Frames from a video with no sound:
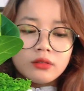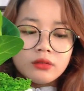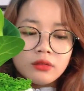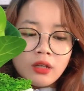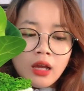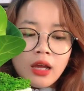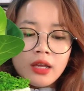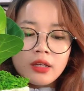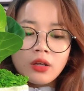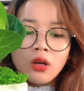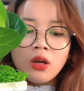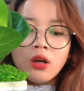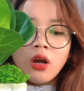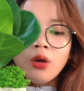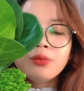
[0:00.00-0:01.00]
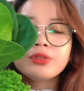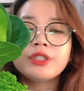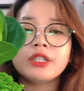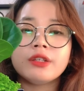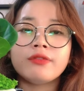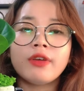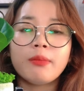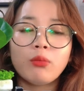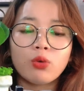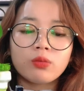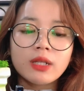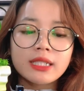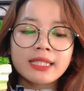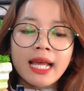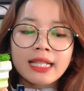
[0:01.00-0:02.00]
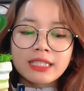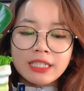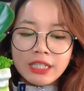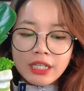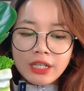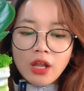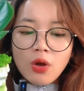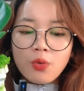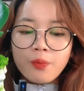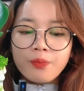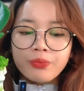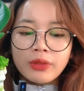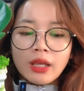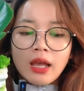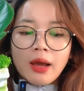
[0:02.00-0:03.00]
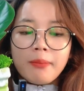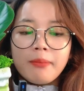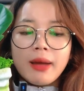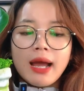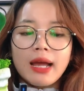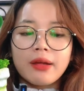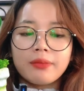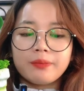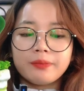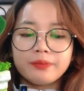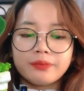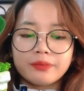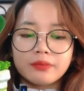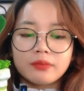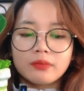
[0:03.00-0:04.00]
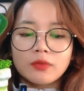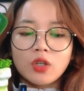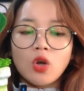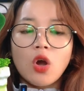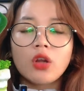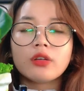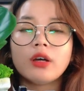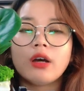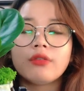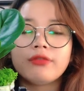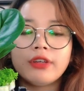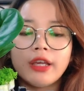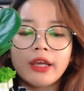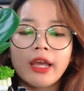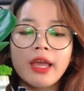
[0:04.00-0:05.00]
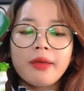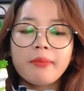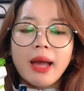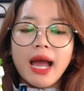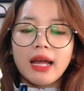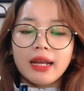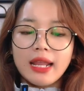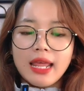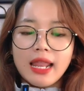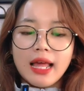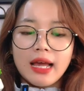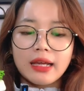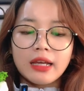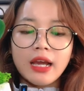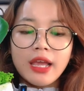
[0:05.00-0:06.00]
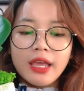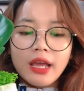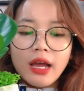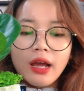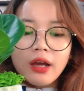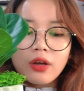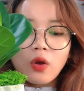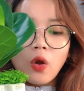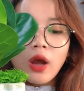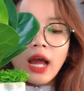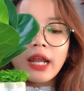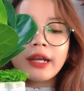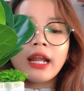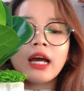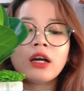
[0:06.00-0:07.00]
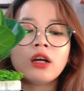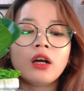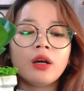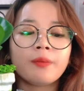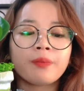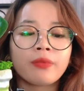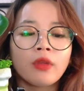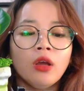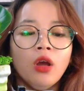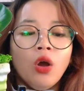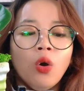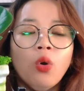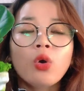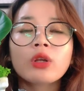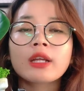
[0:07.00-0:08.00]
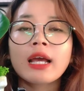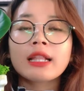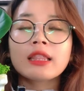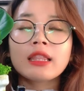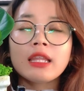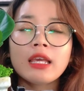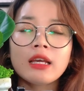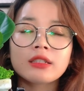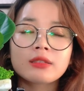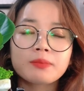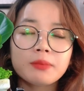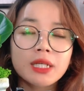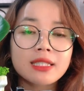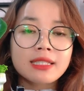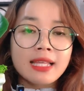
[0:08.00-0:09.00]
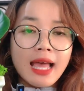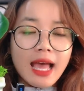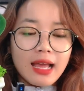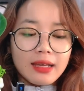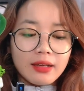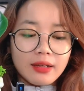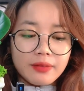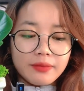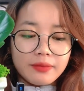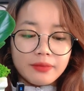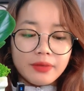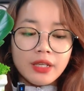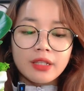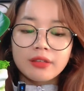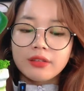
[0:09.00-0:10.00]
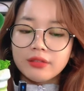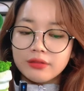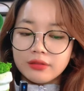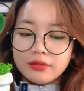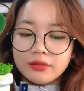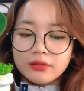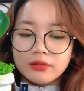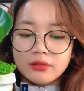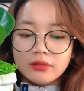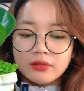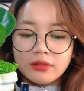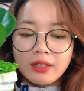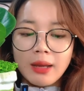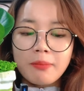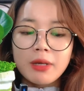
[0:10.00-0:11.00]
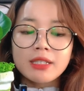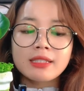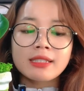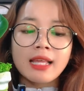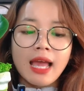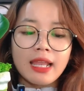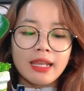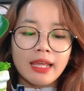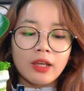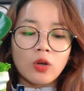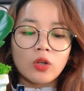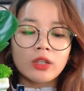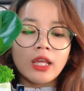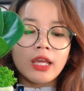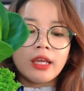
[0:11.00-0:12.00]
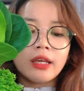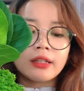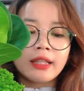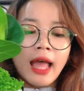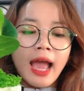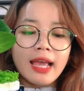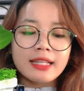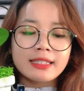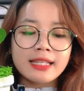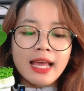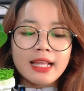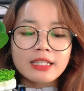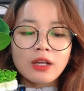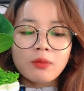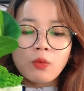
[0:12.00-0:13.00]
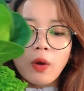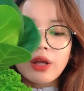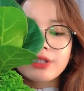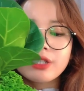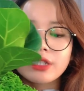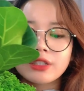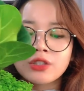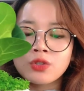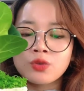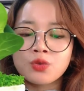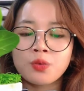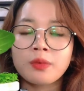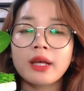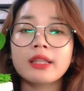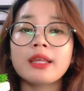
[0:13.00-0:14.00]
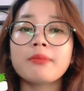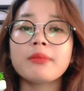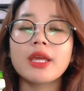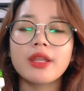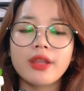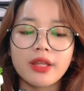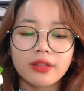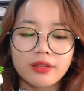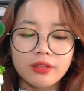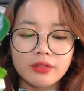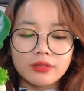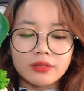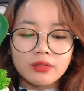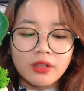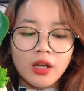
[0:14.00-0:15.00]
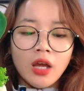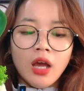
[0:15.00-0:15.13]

đấy không chỉ về mục đích trang trí đâu mà còn uh, ờ, về cây bằng này là cây uh, có khả năng ờ, hút các tia bức xạ điện tử các bức xạ này có thể thải ra trong quá trình sử dụng các thiết bị điện tử